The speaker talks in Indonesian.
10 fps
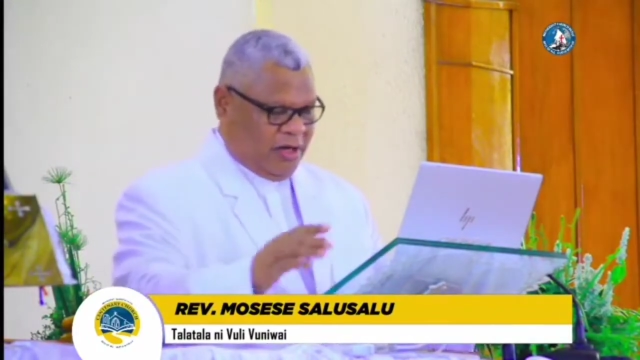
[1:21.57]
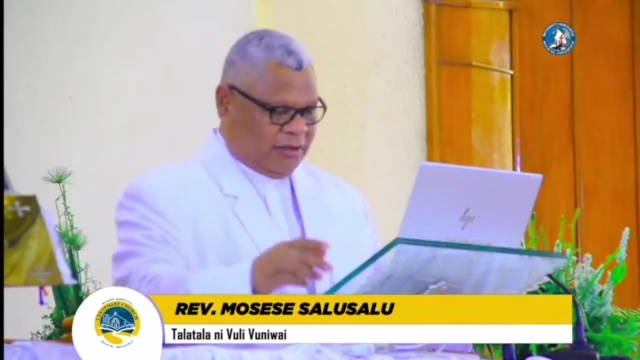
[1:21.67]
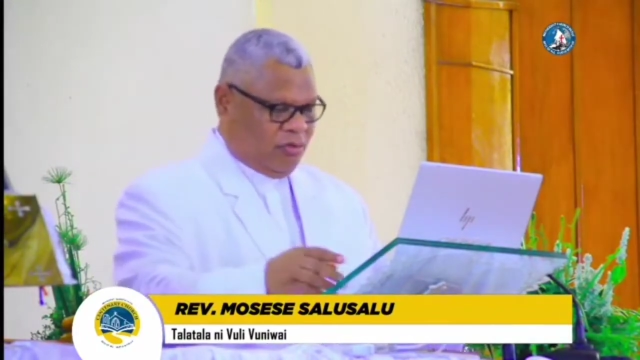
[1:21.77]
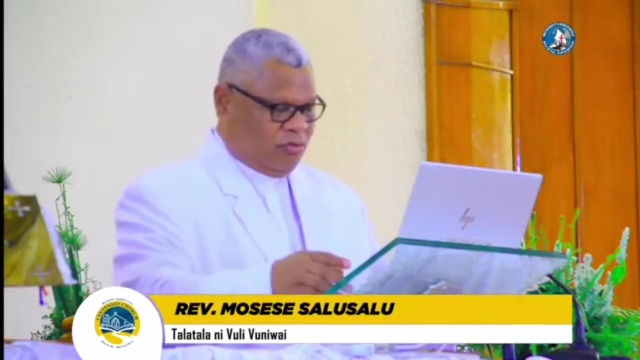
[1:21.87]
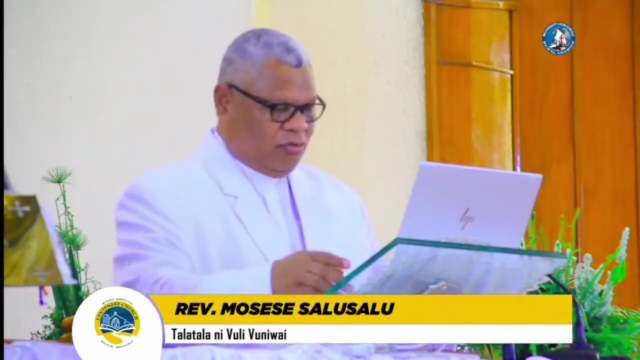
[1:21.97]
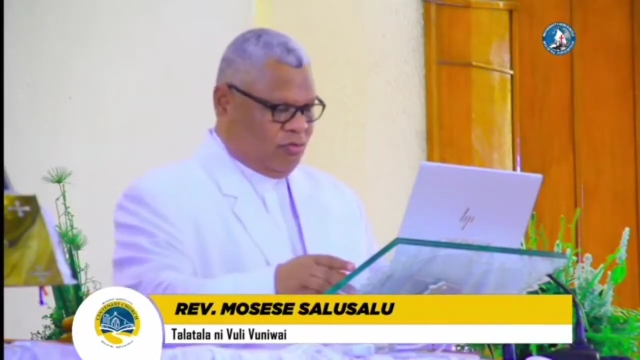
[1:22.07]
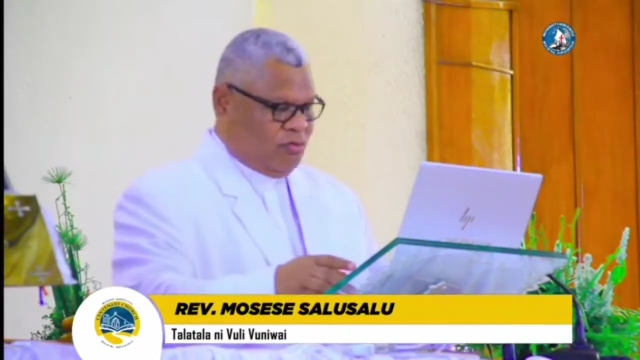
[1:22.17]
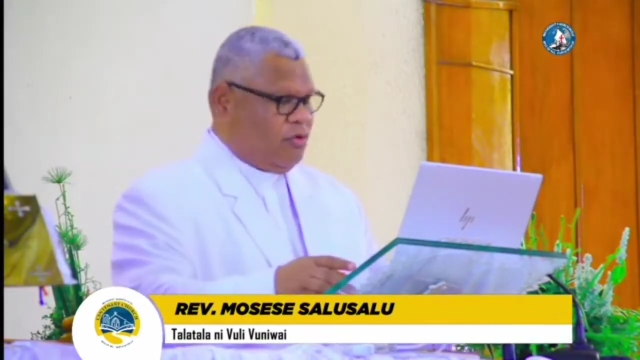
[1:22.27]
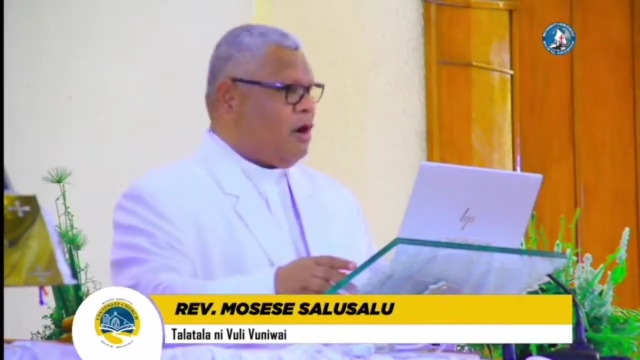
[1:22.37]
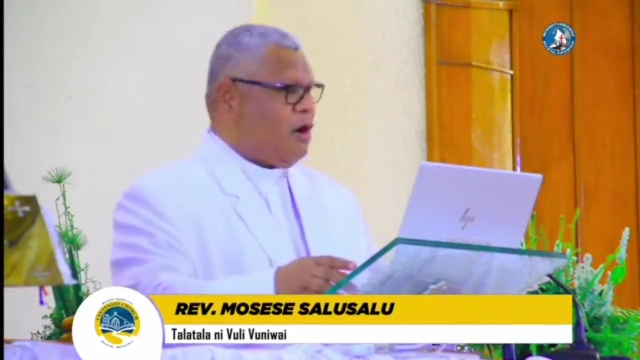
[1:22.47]
ngau na ni
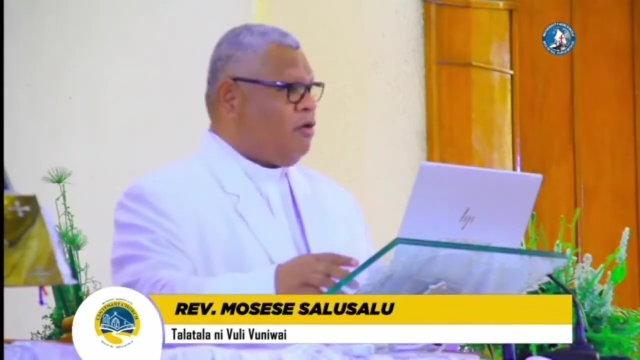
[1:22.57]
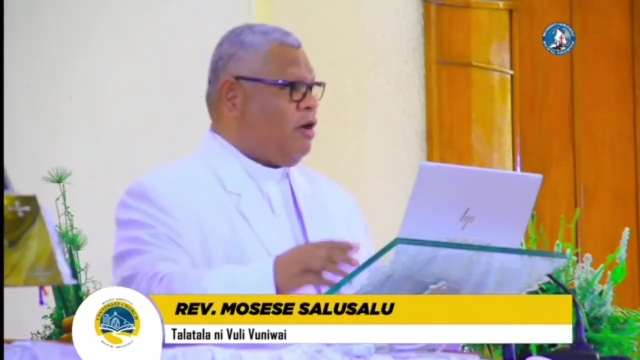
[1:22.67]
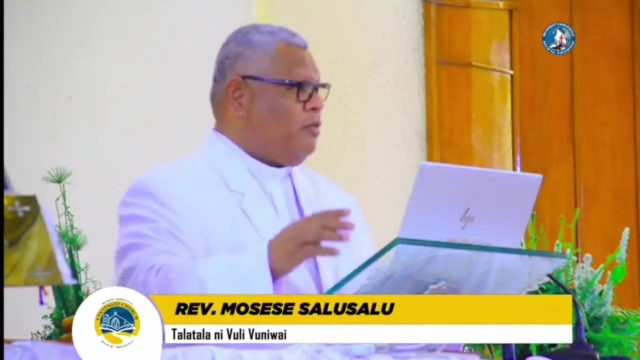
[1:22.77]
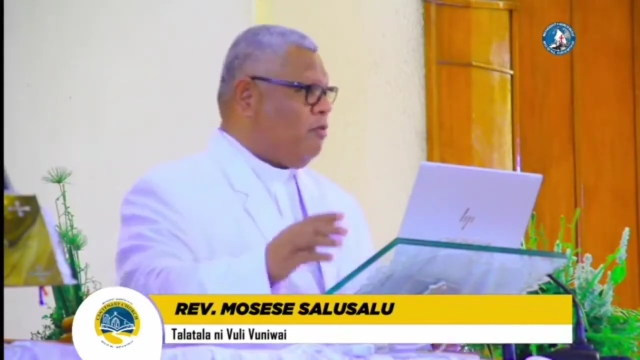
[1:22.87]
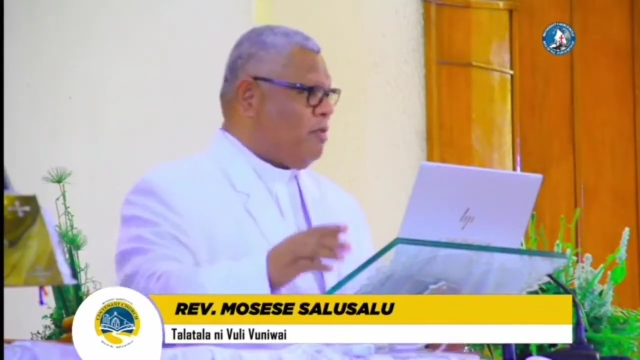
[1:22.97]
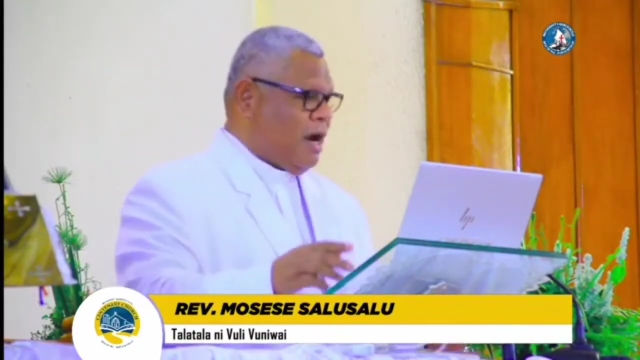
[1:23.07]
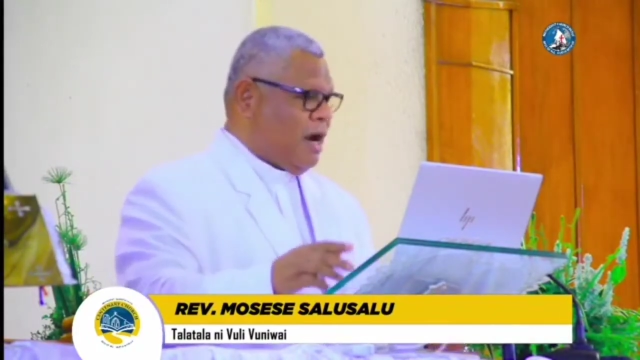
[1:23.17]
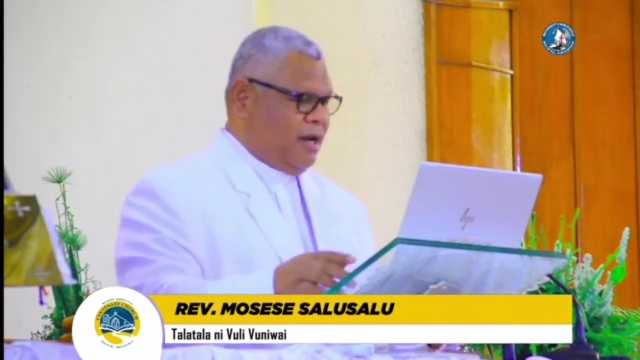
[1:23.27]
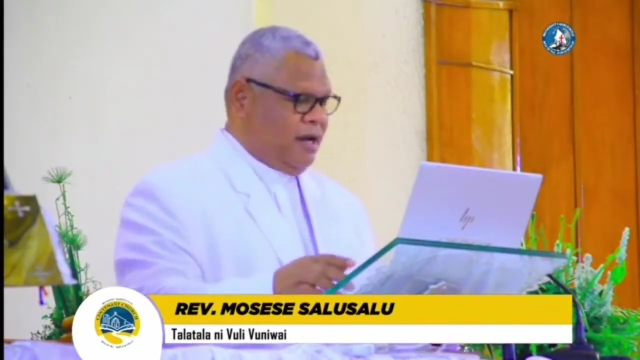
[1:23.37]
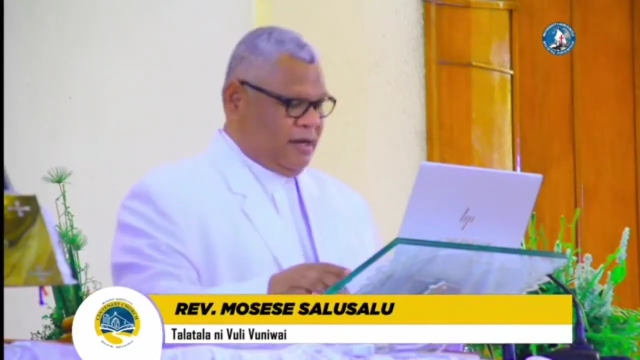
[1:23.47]
sautu na ngau na ni
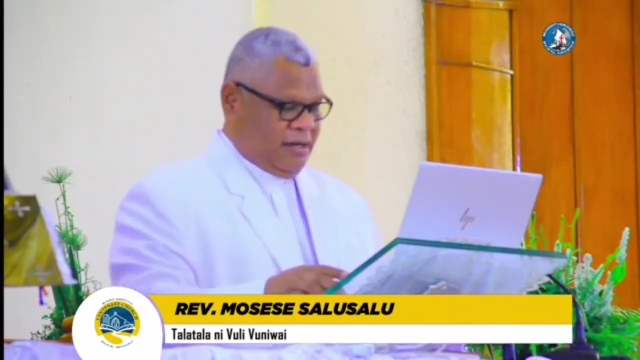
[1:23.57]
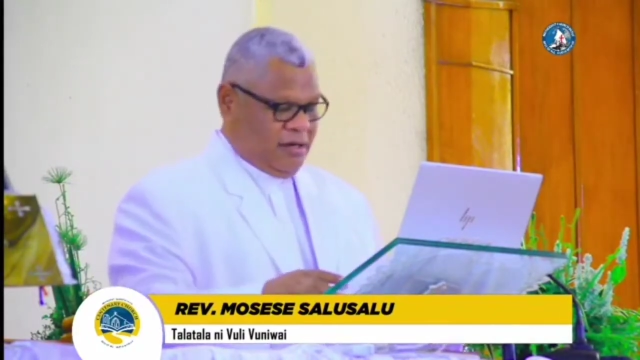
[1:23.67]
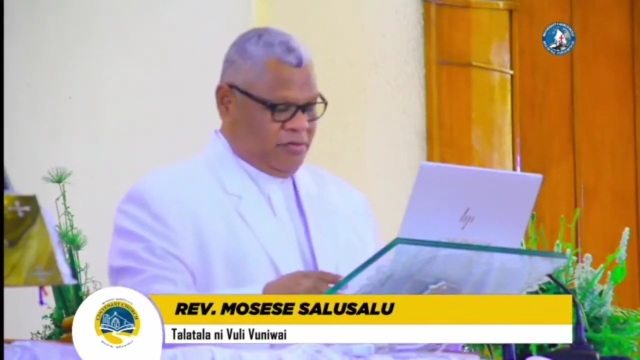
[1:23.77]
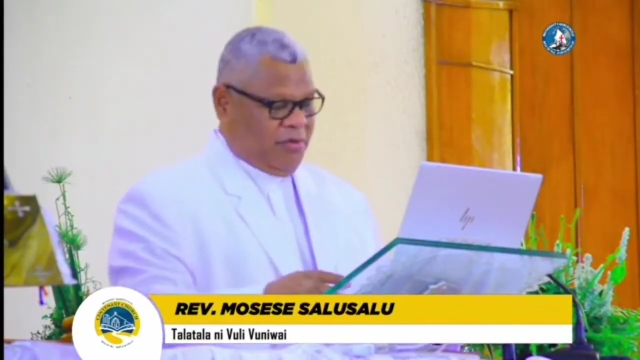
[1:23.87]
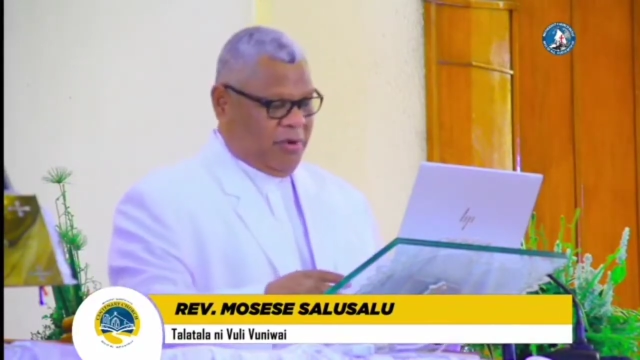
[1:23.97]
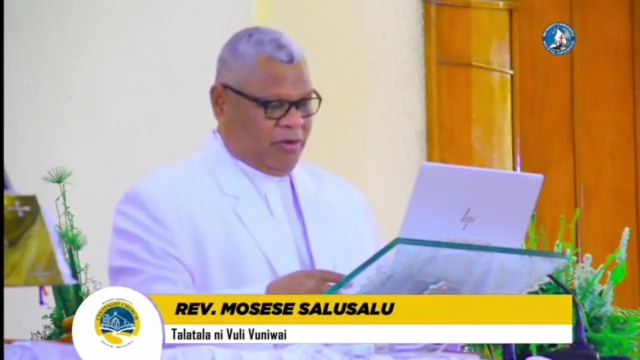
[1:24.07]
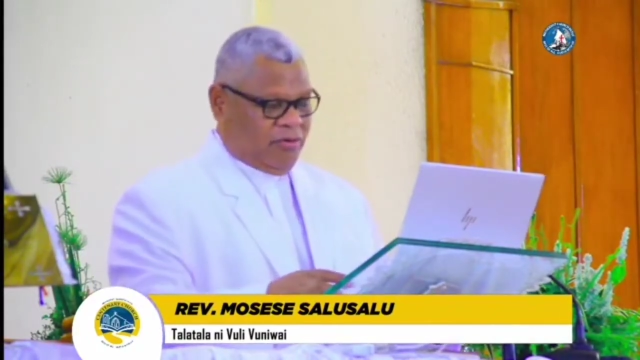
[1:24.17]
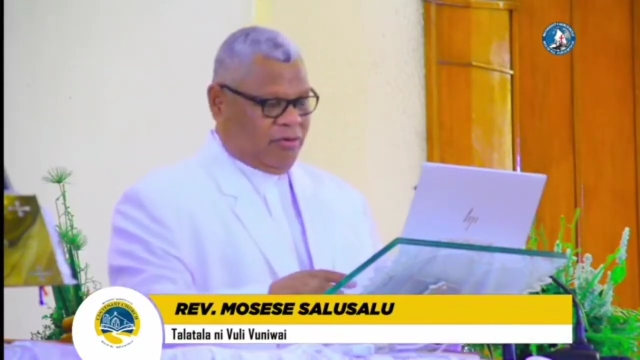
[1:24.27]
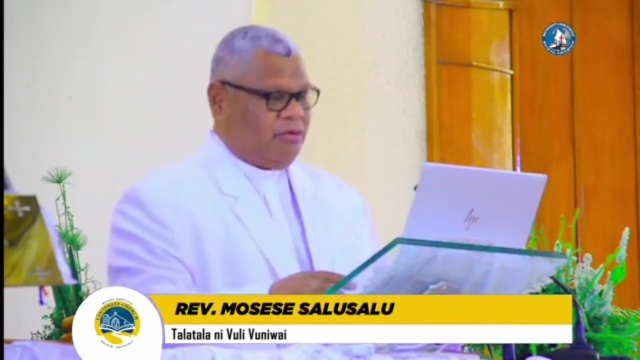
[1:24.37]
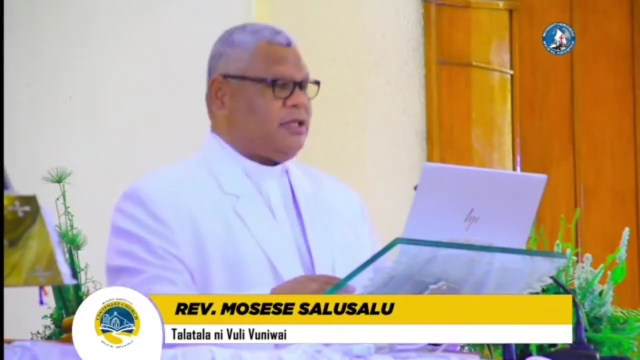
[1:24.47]
bilomani Nabi
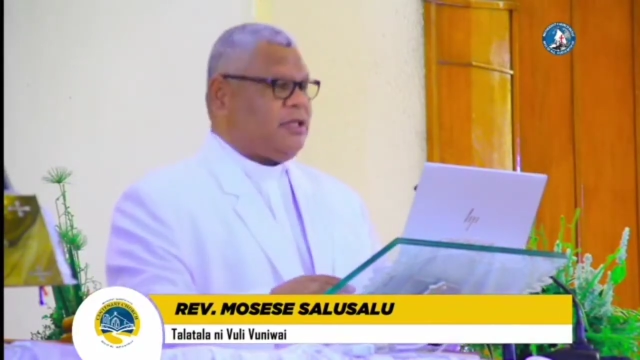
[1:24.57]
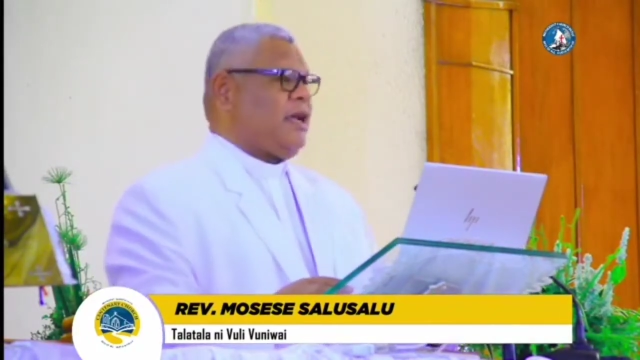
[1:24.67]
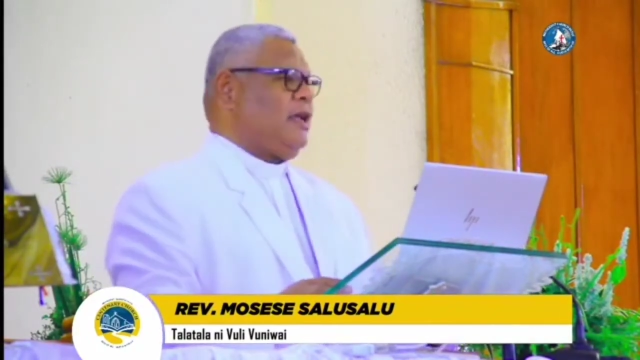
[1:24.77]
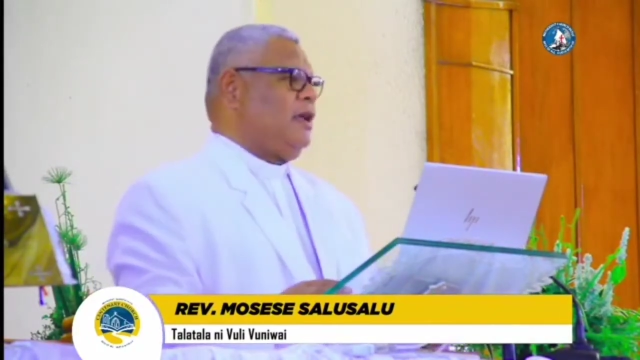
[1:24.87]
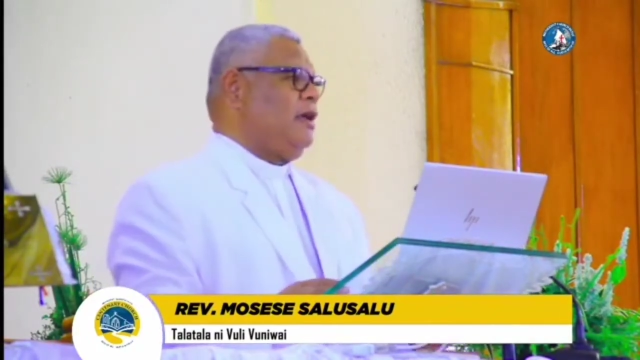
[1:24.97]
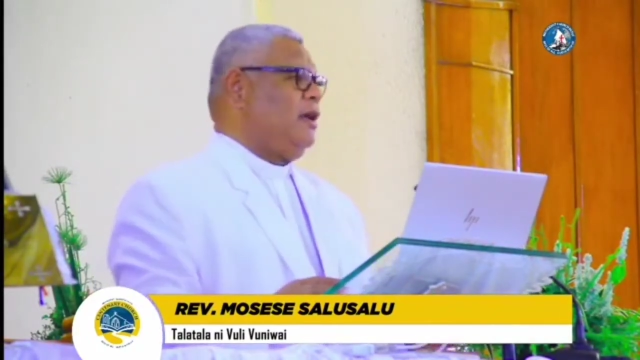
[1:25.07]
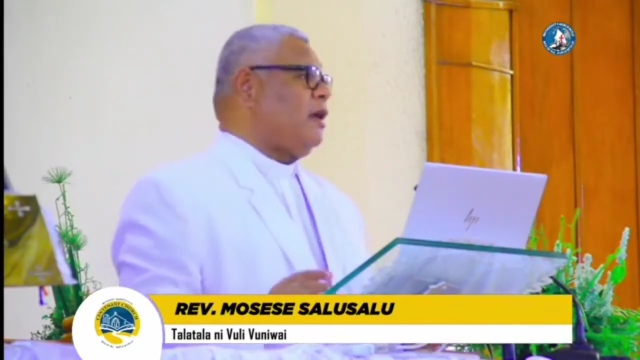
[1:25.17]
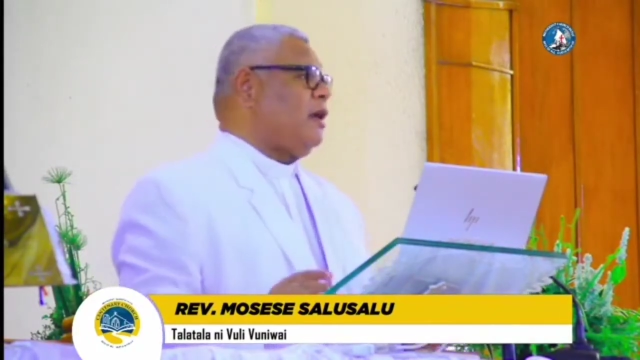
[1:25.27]
bakar kor kotaki